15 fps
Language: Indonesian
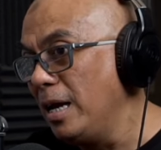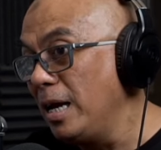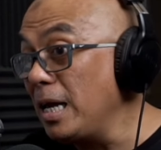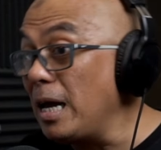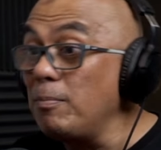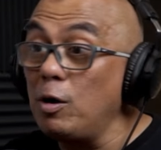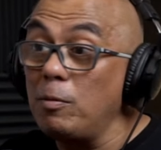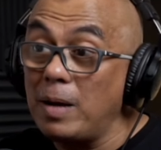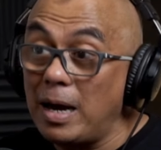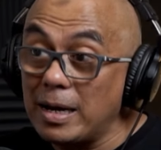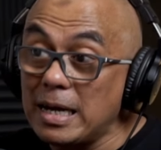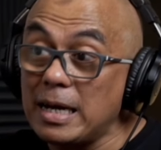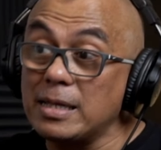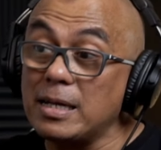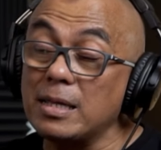Ya belum
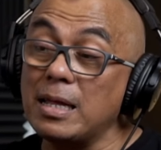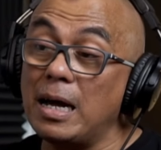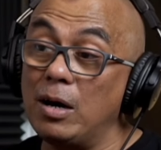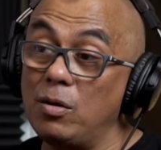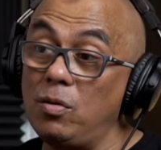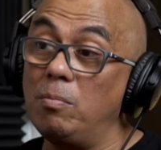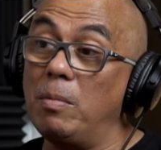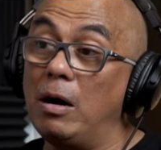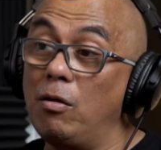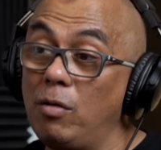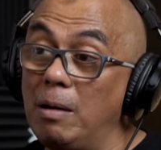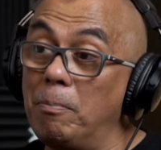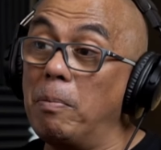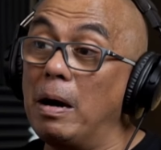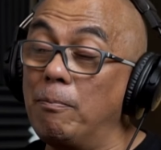lagi kita tahu
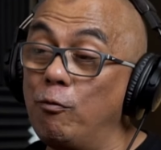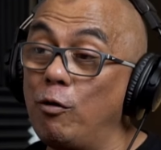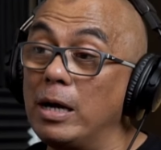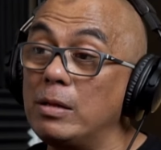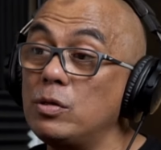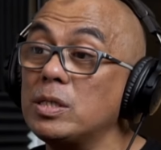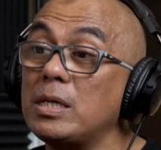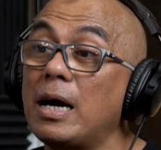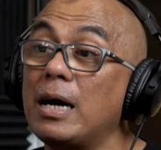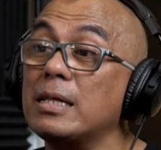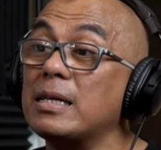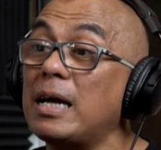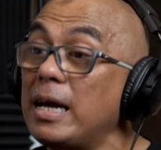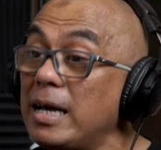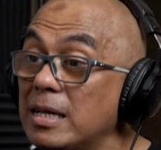bahwa Papua itu sangat
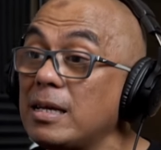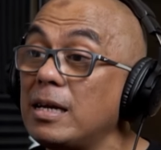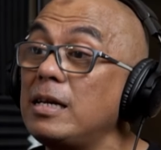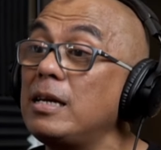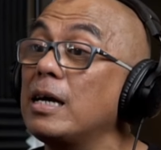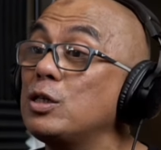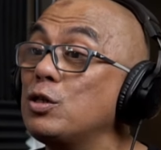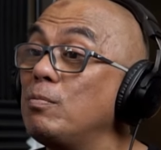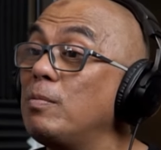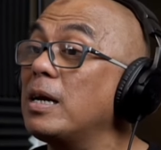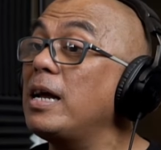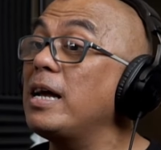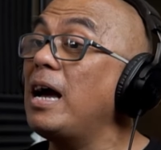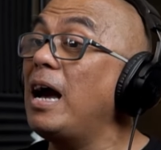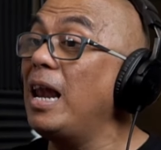kaya tadi dengan sumber
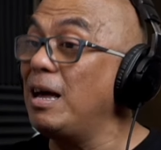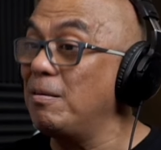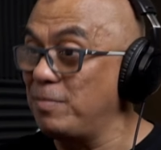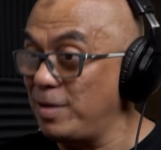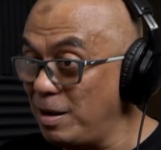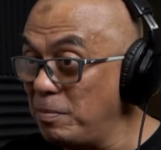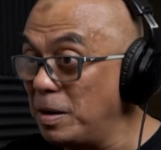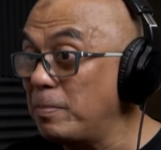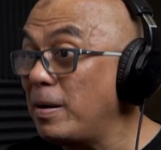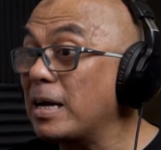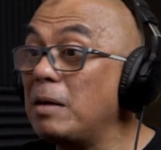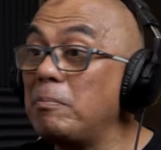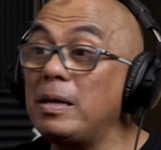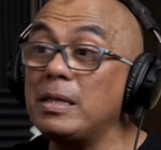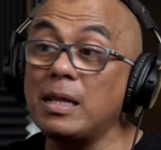daya alam ya
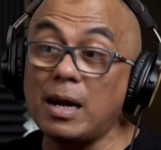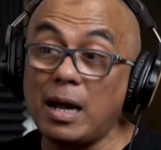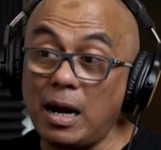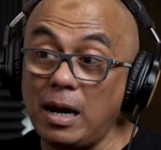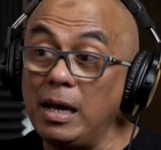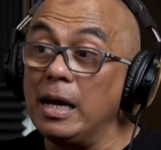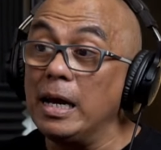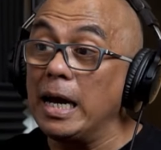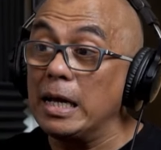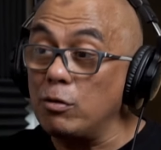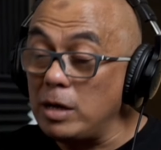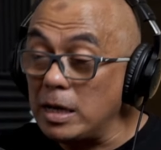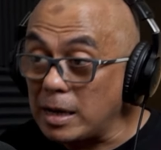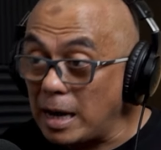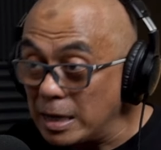berbagai mineral itu
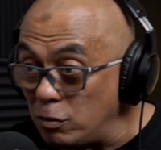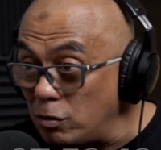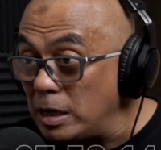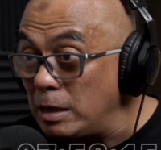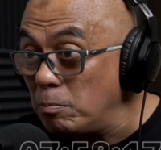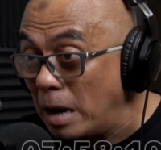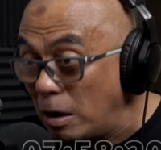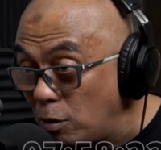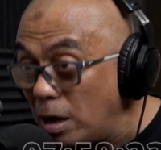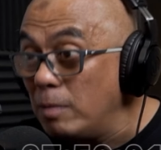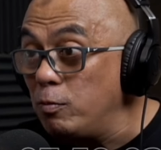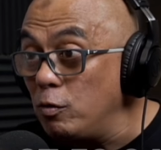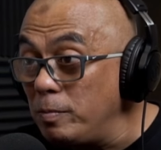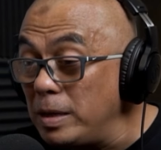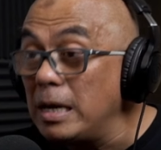dikandung di bawah
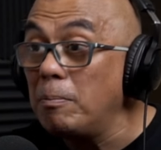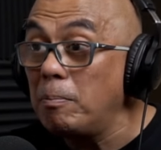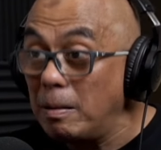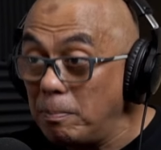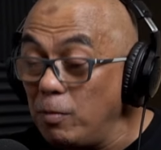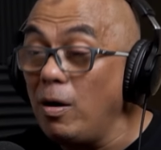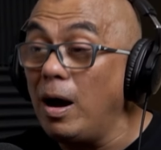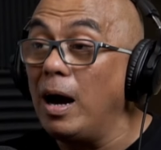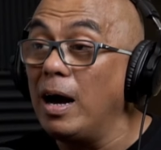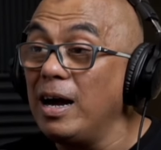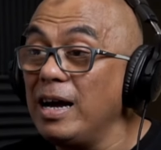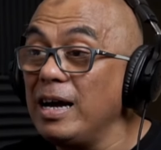buminya Papua.